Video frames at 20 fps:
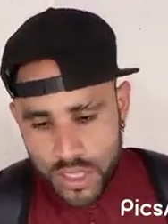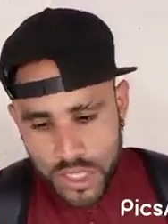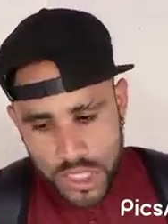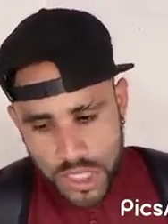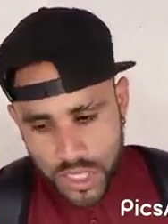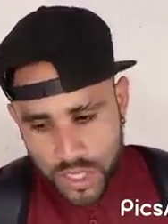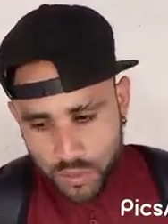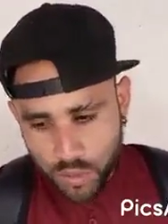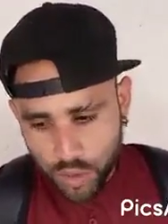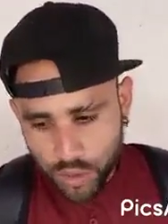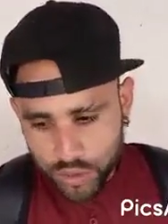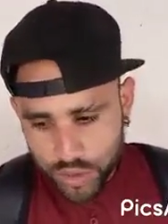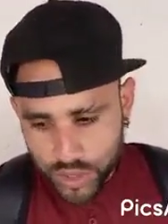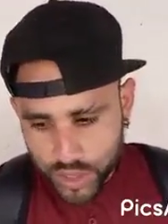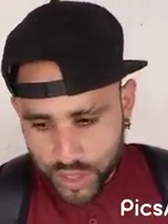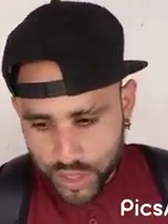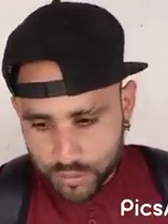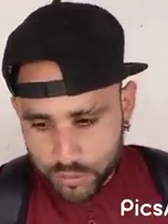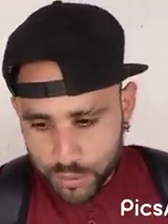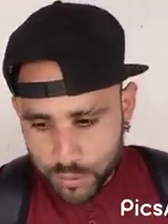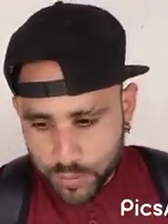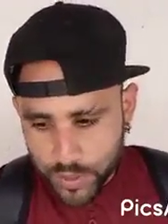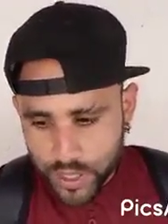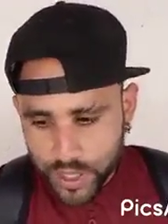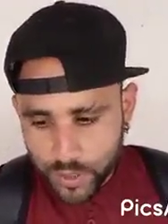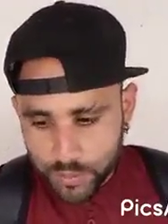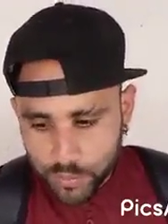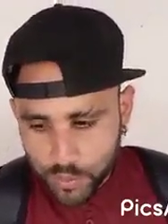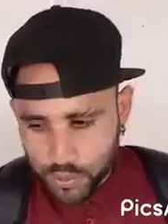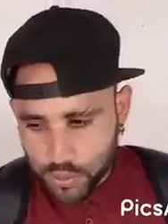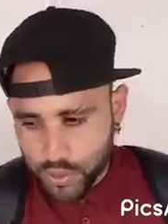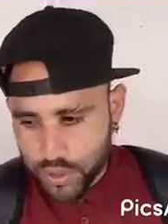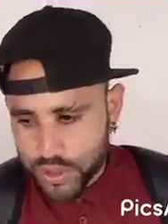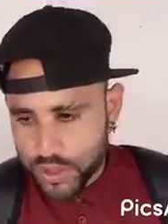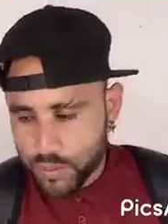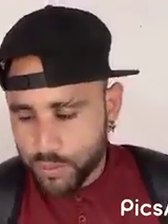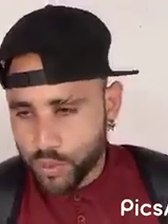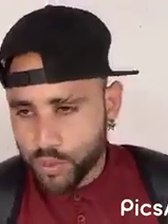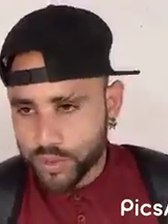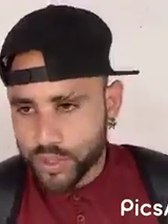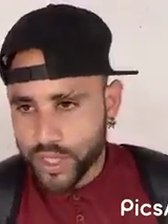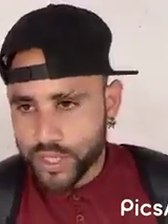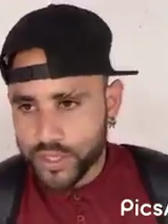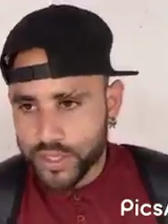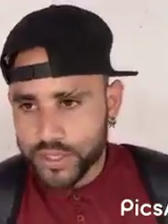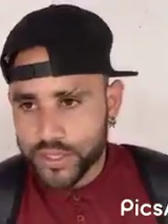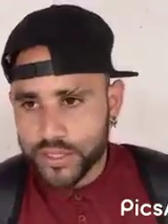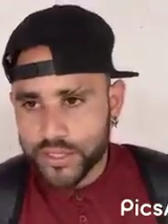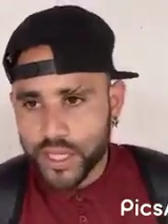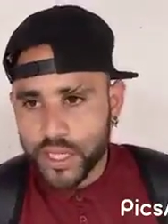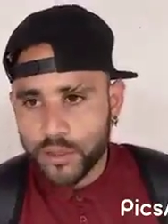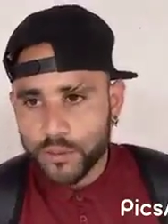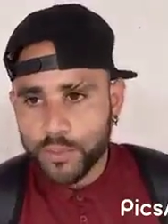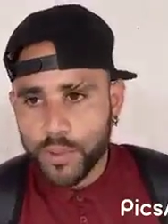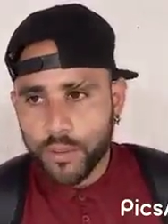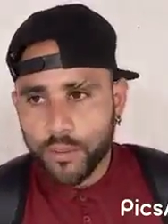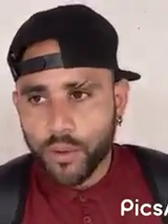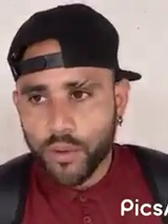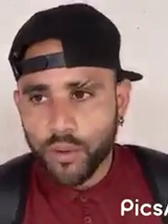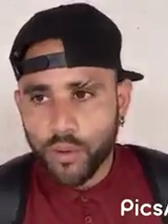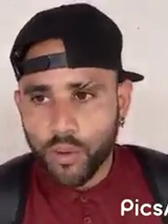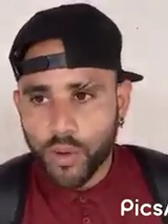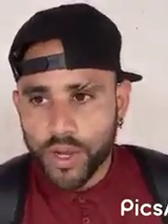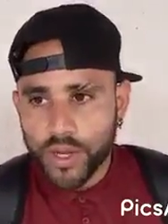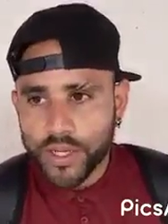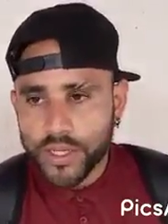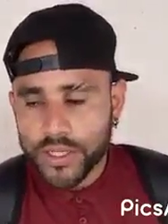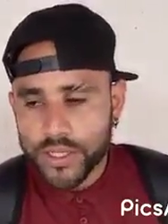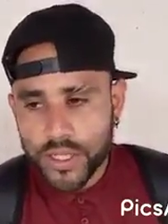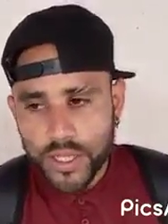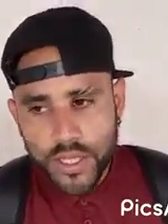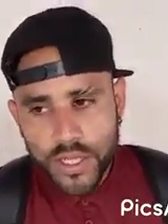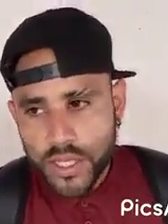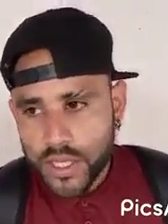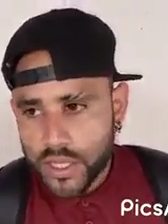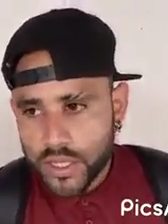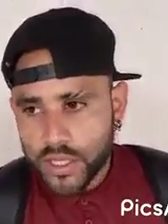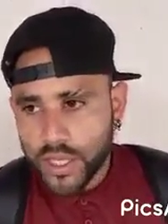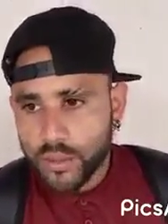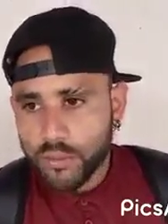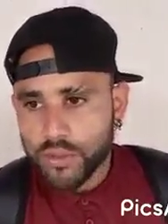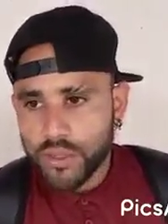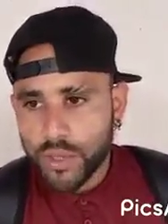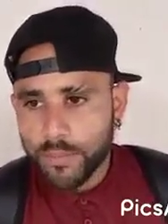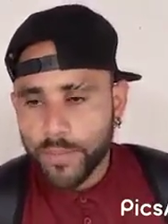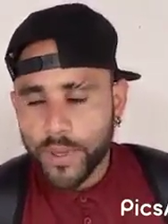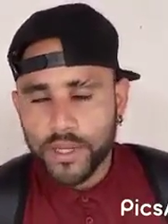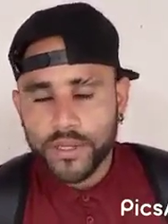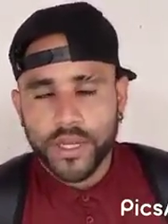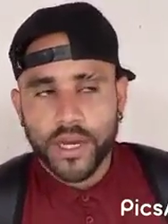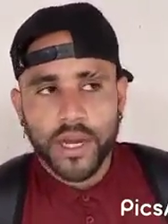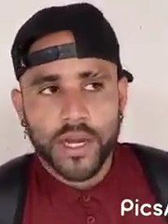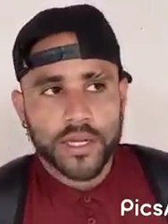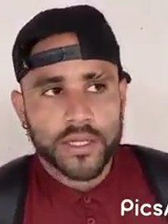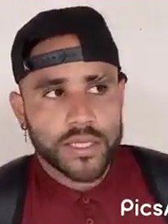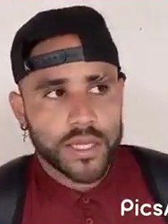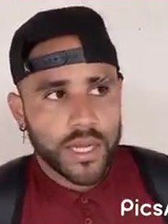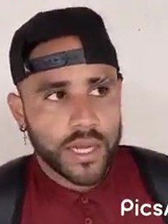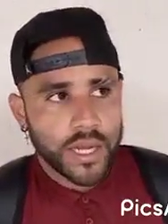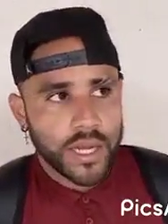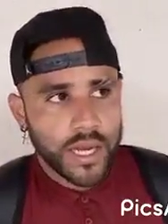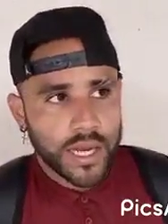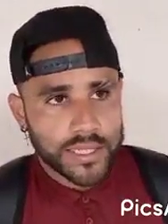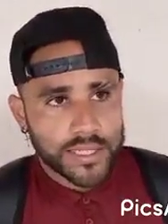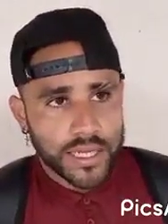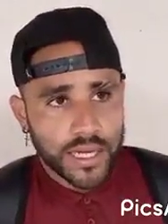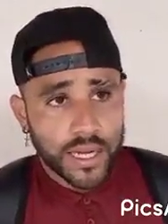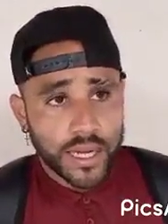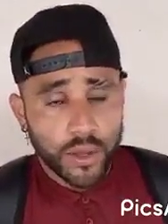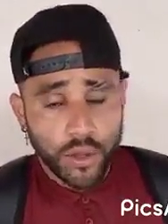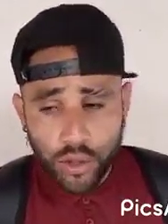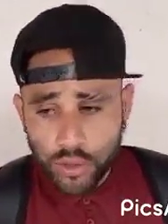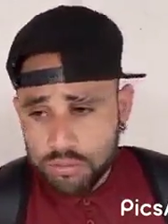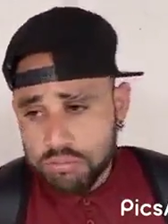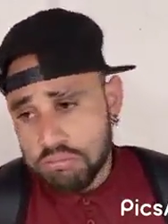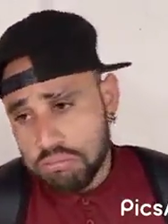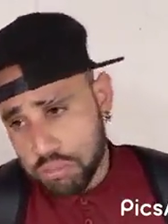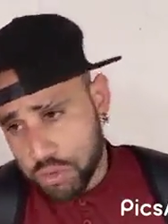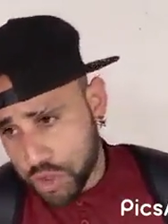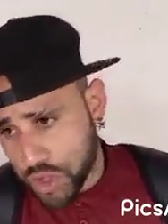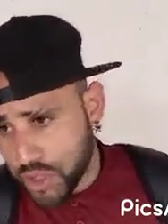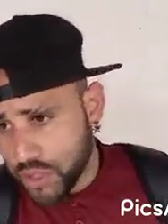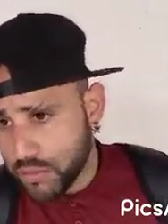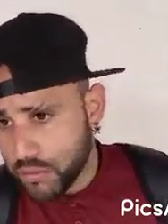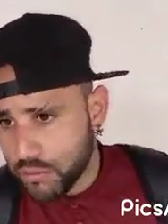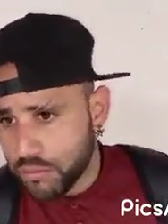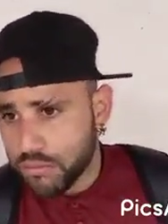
y bueno, si queremos pelear por cosas importantes y estar en los primeros lugares, tenemos que penetrar el, acelerador, sí,